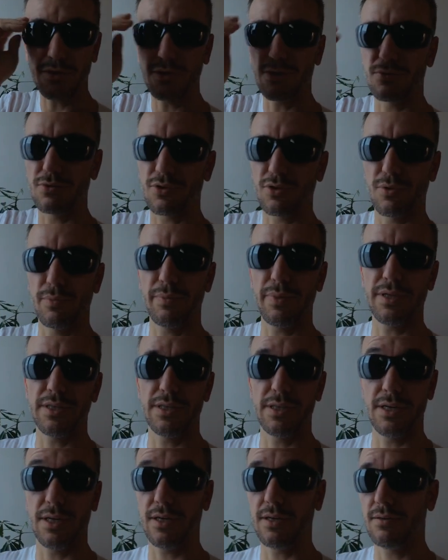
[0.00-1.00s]
hanno tenuto
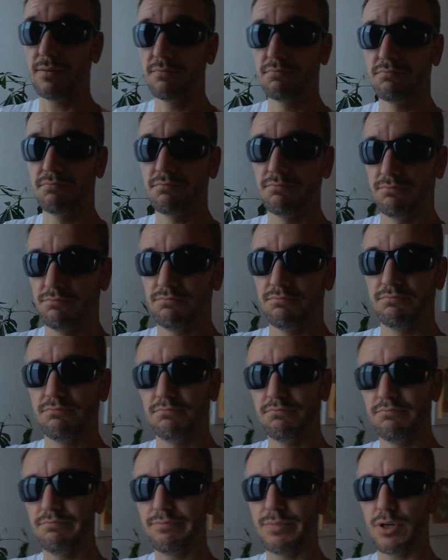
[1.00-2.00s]
compagnia
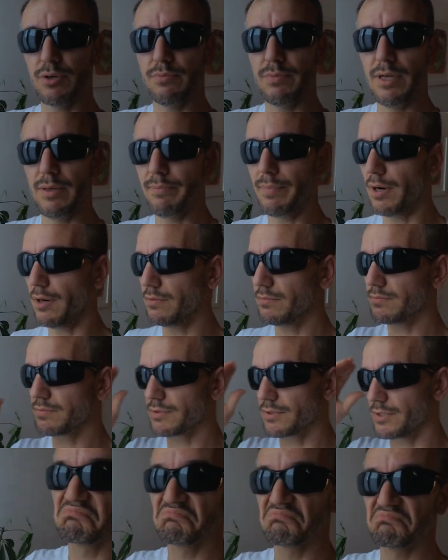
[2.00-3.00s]
per un bel po'
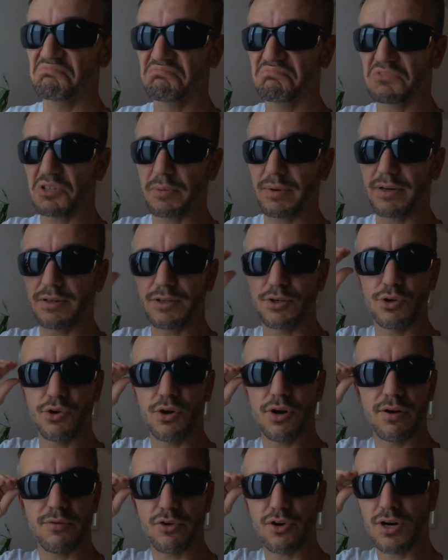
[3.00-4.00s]
il
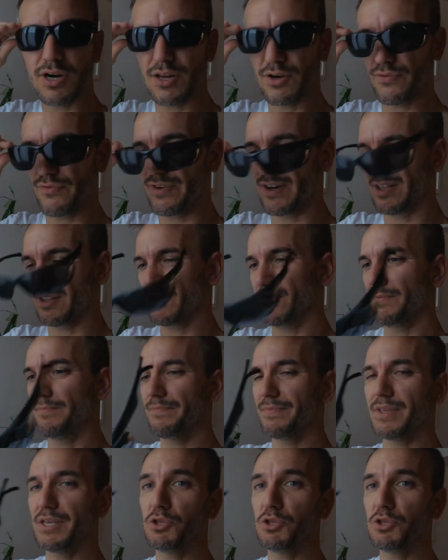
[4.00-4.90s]
loro lavoro l'hanno fatto.